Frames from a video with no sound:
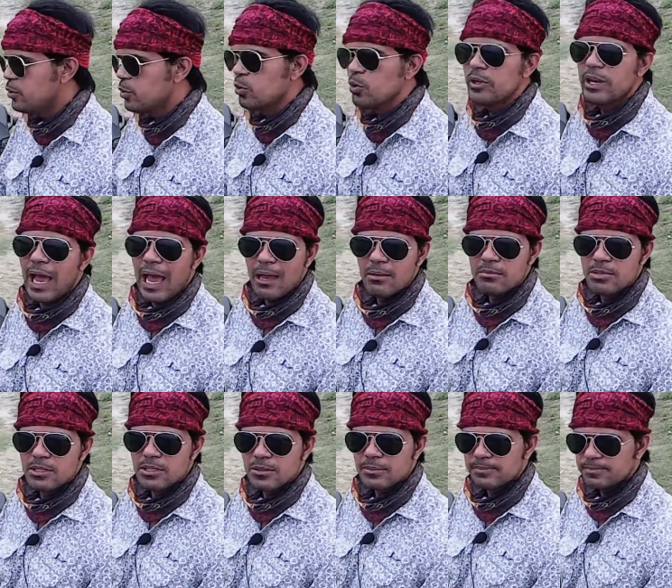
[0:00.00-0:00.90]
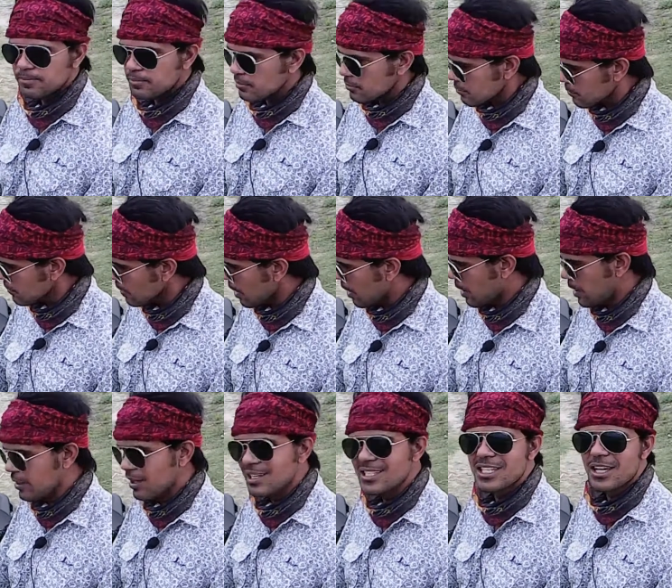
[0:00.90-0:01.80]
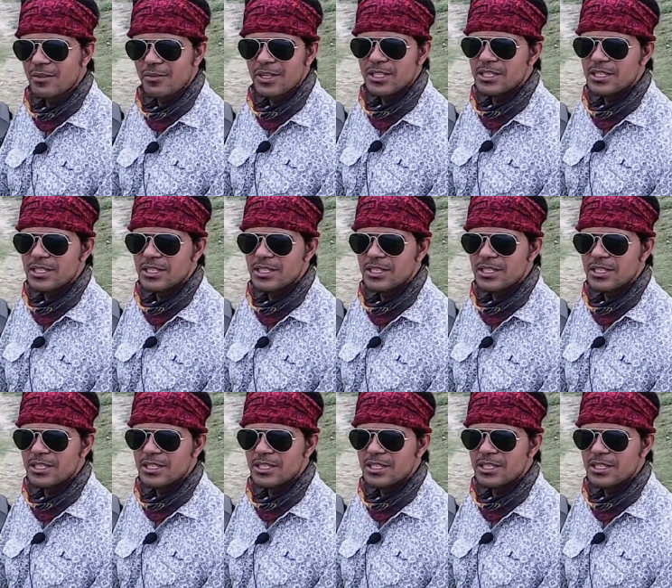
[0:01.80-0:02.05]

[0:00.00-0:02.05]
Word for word: टू टाइम्स इन द सर्विस